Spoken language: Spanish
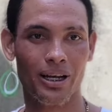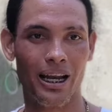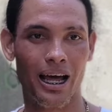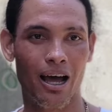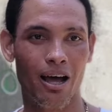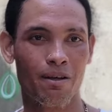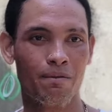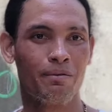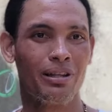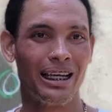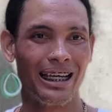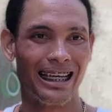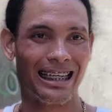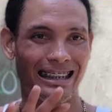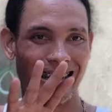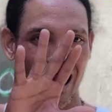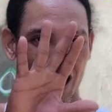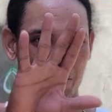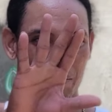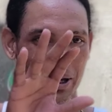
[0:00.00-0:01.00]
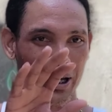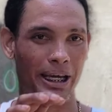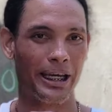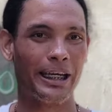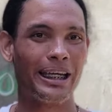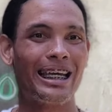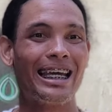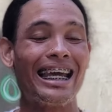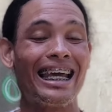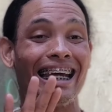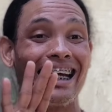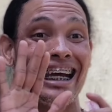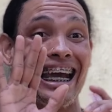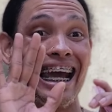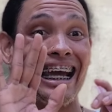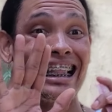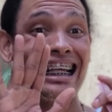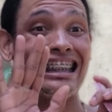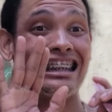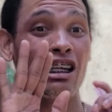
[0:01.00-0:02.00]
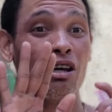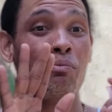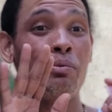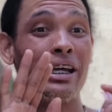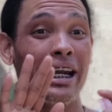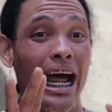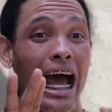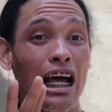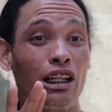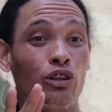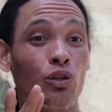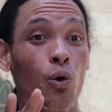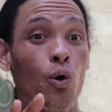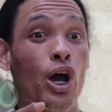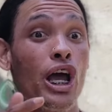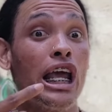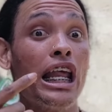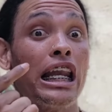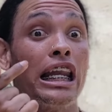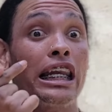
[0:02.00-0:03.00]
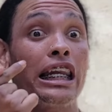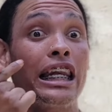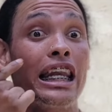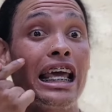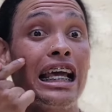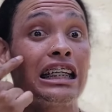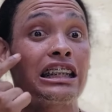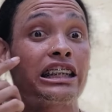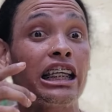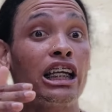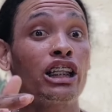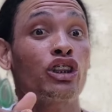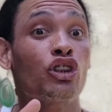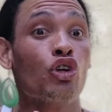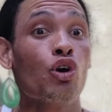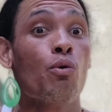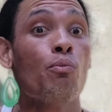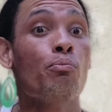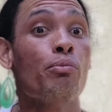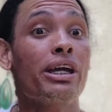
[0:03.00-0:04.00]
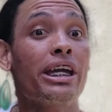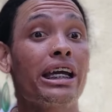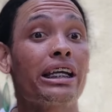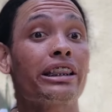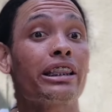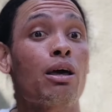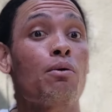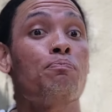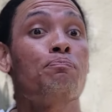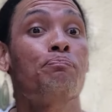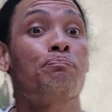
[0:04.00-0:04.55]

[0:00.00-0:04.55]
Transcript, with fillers: ¿verdad? Está bien. Quédese mirando. Listen to me in the